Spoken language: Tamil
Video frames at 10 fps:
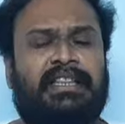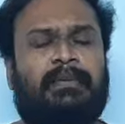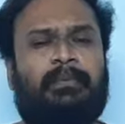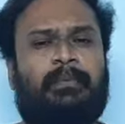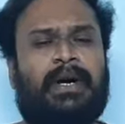இந்த
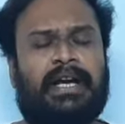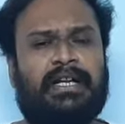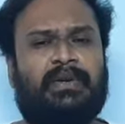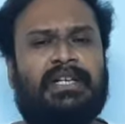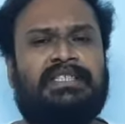
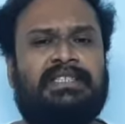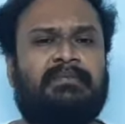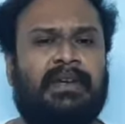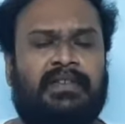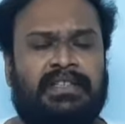பார்ட்டியோட சிம்பிள்